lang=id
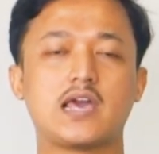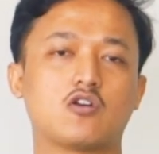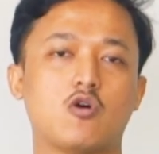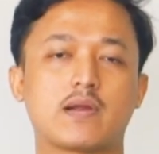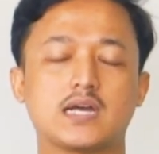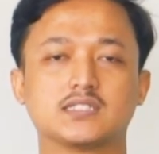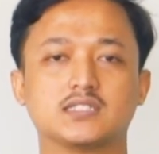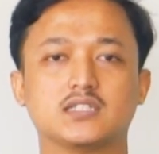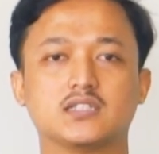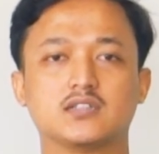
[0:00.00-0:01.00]
laik operasi.
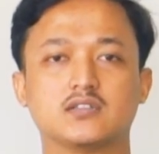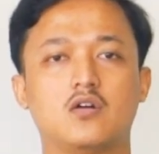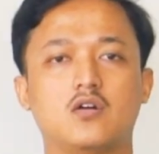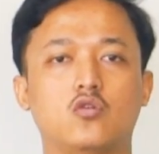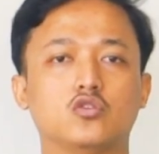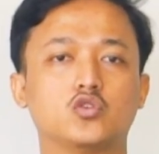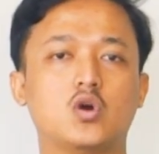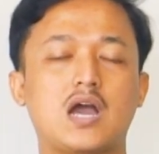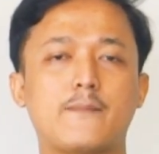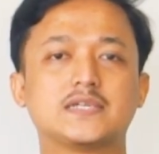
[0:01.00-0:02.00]

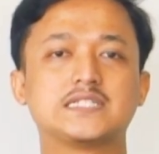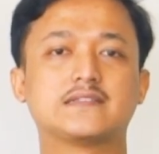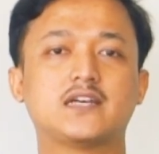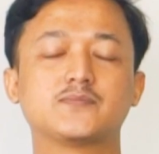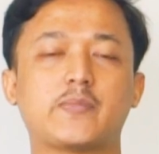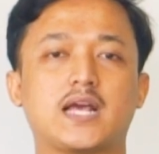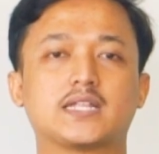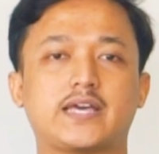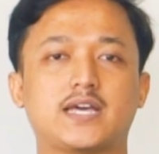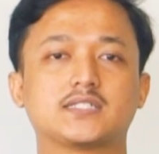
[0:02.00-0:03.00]
Untuk kapasitas
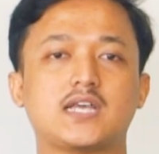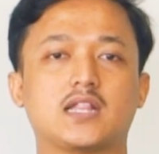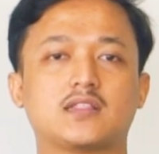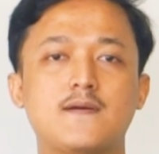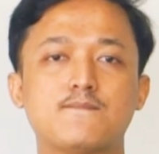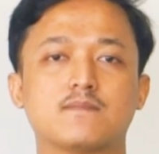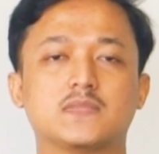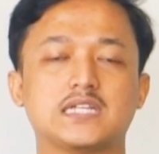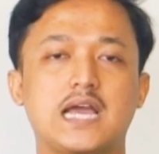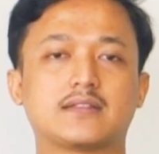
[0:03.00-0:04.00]
PLTS atap
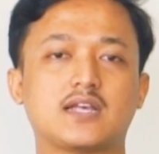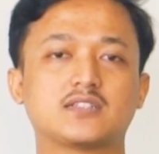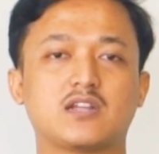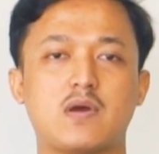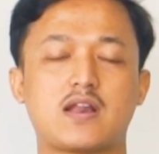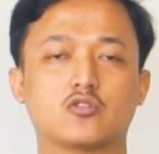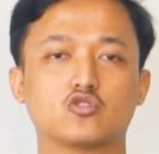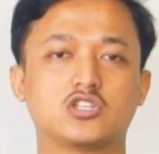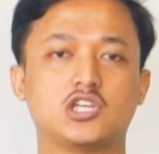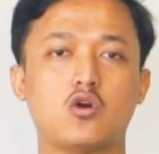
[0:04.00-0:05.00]
di atas
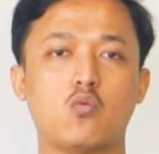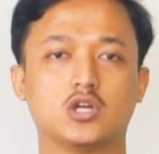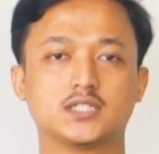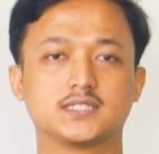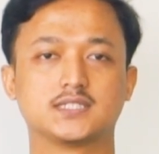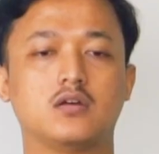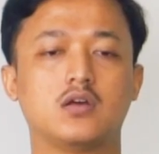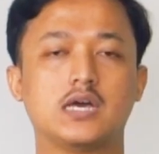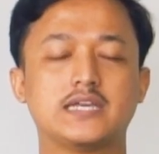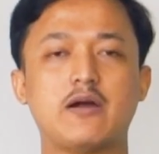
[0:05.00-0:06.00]
500 kW.
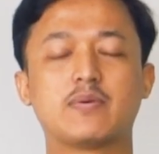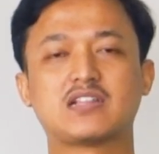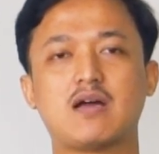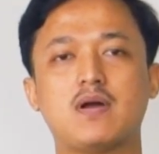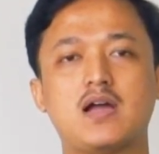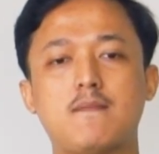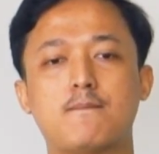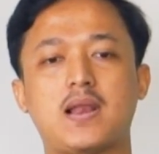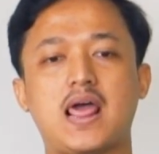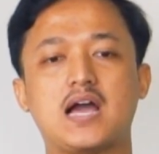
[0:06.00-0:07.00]
Yang pertama,
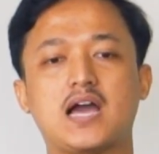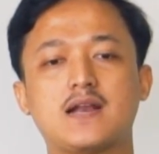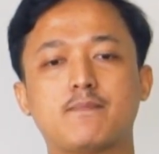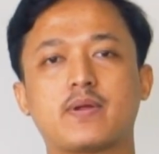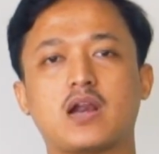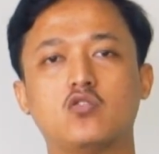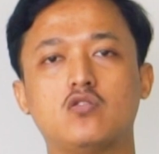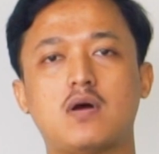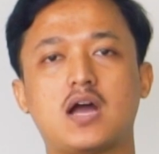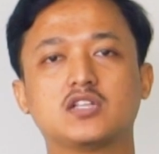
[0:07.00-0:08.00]
pelanggan
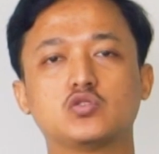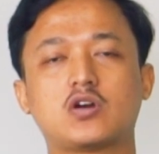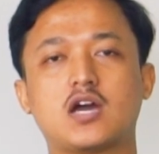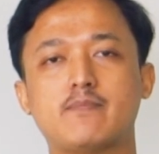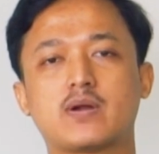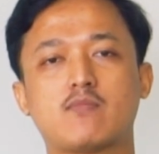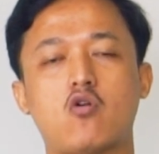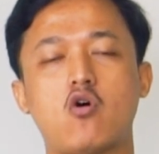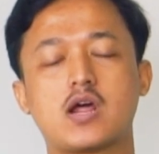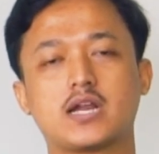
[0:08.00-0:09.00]
perlu mengajukan
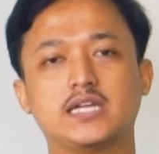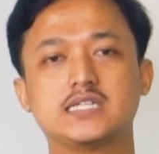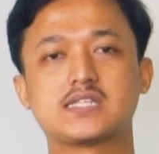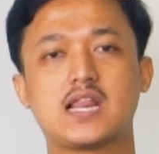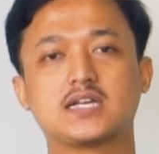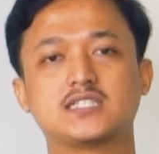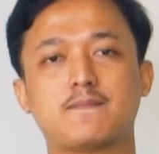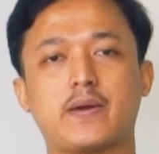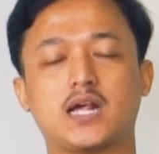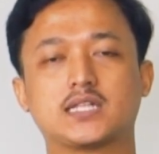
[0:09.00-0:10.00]
permohonan instalasi
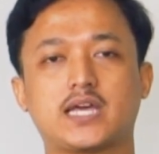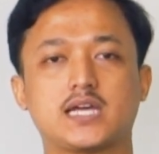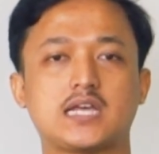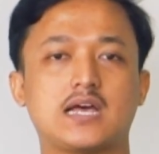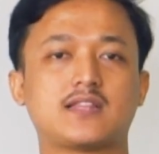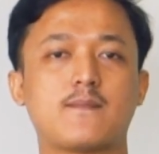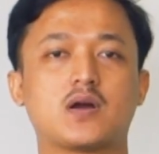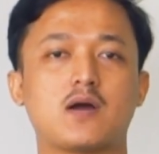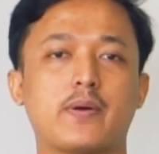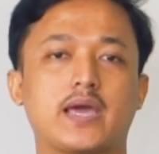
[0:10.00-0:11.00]
PLTS atap
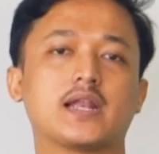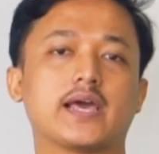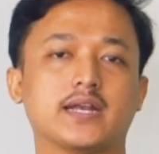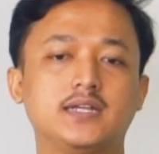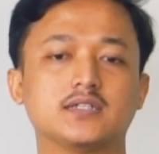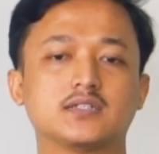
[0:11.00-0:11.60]
ke PLN,